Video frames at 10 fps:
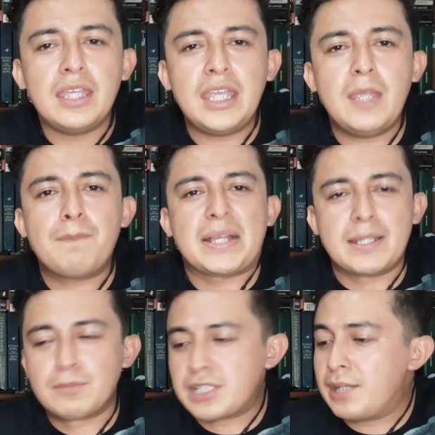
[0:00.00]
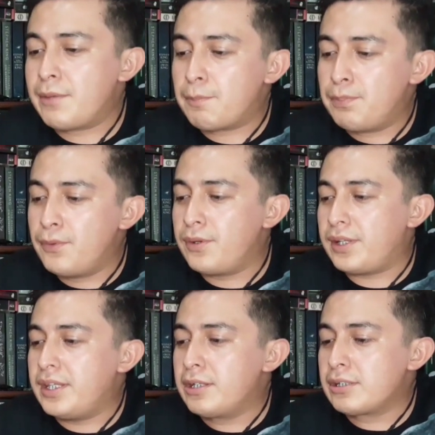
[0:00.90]
Y pasamos a Liverpool
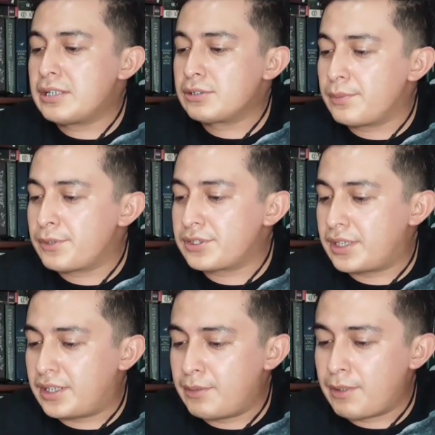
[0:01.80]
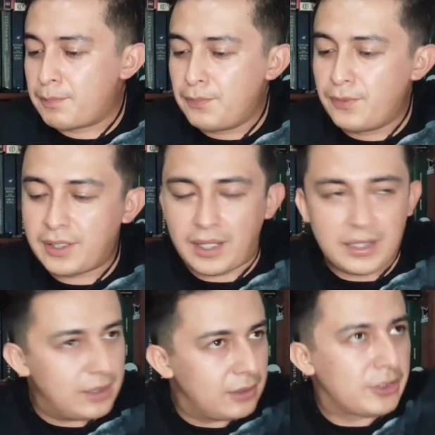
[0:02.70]
y lo de los libros de Liverpool, de
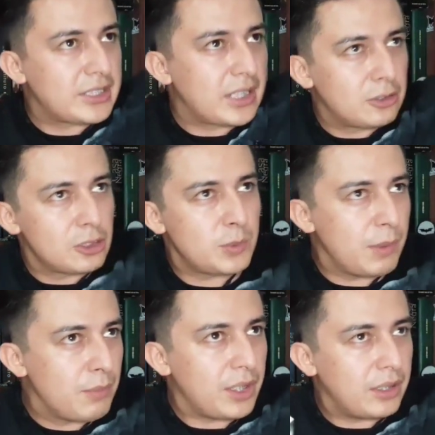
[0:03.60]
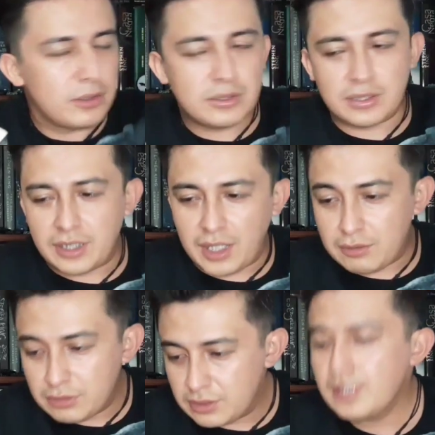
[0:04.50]
ahí donde están todos bien bonitos y
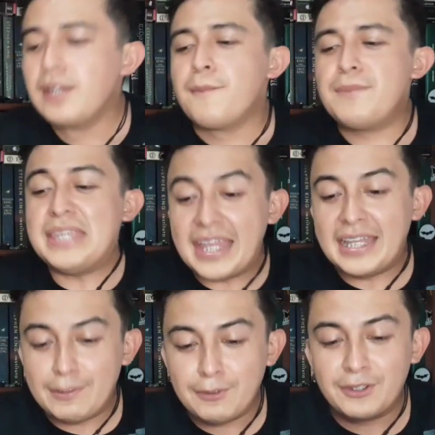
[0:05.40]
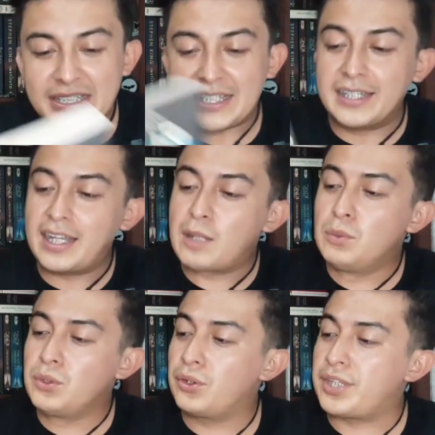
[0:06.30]
caros. Vi el libro de Salir al
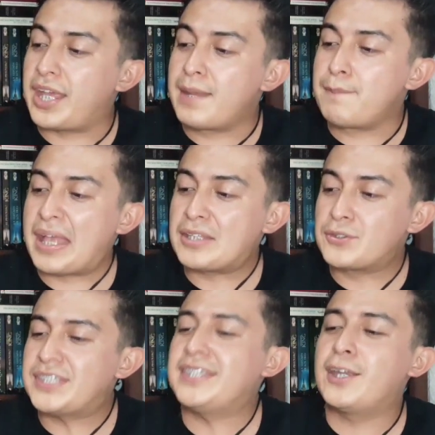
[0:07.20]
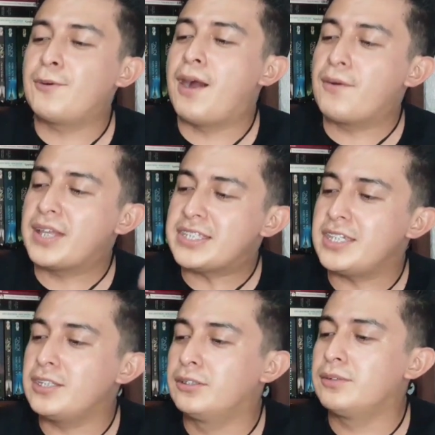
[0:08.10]
Mundo de Ana Pasos y dije, wow, qué
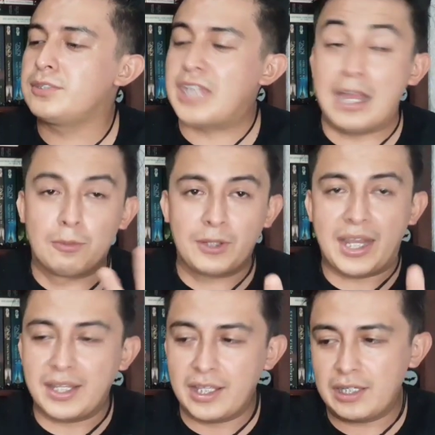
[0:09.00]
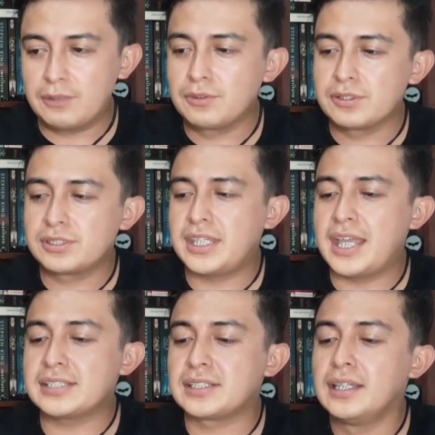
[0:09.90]
chido, ya lo voy a leer en unos
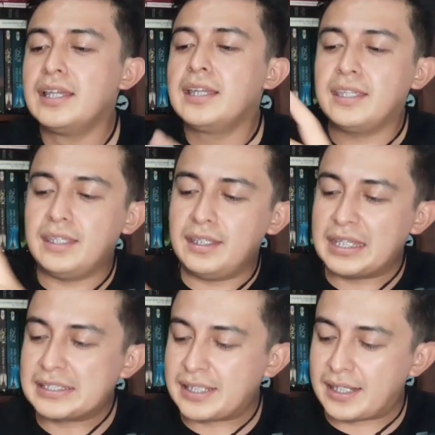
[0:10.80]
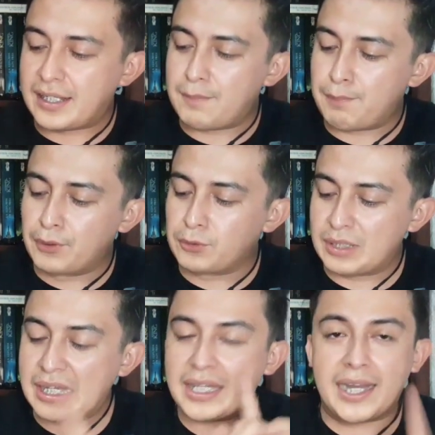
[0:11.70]
días y estará pronto
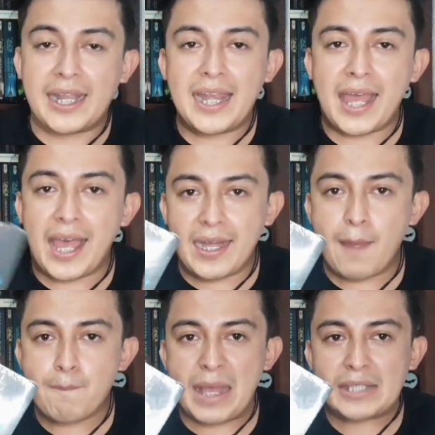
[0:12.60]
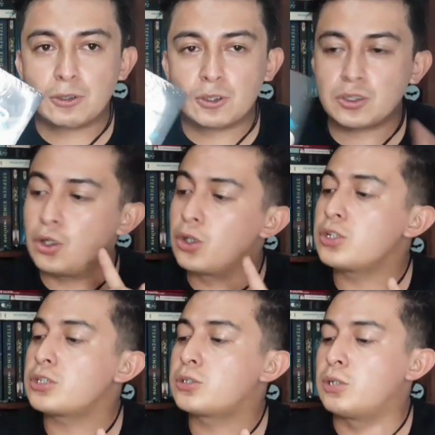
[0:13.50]
en el canal Ana Pasos
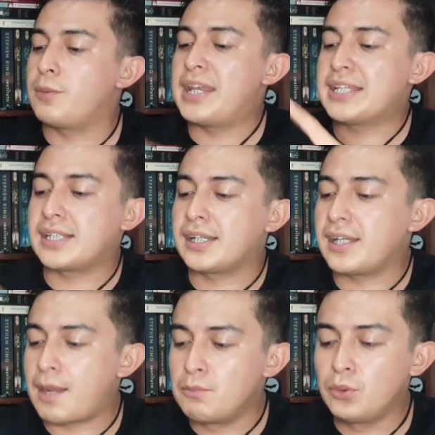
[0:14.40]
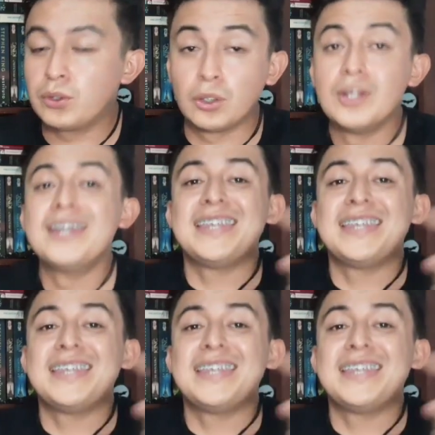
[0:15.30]
con su novela Salir al Mundo